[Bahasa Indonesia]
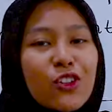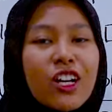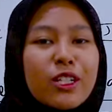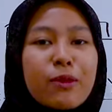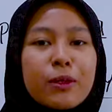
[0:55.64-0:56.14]
atau
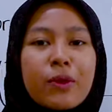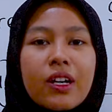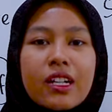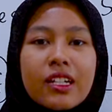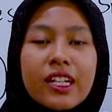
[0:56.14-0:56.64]
kalimat
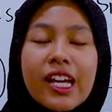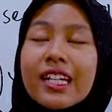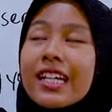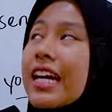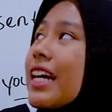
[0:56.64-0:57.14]

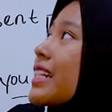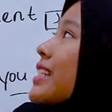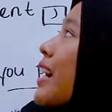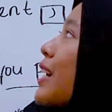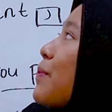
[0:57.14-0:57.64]
penggandaian
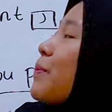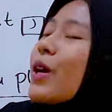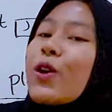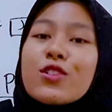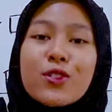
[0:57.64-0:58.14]
type
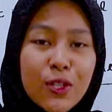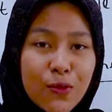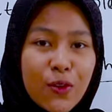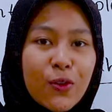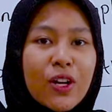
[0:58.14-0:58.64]

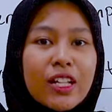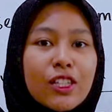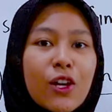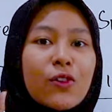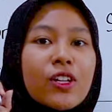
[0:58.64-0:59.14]
zero
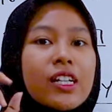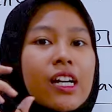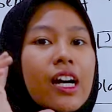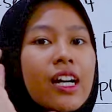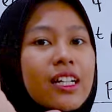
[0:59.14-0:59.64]
atau
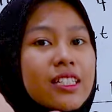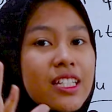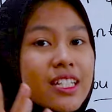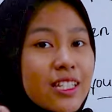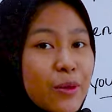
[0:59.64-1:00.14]
uh,
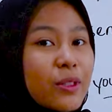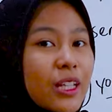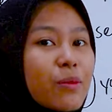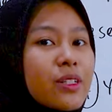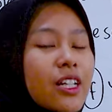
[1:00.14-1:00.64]
jenis yang
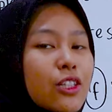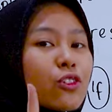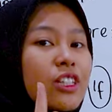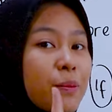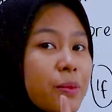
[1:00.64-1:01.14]
pertama
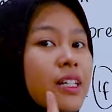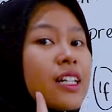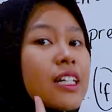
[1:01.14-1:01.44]
yaitu tipe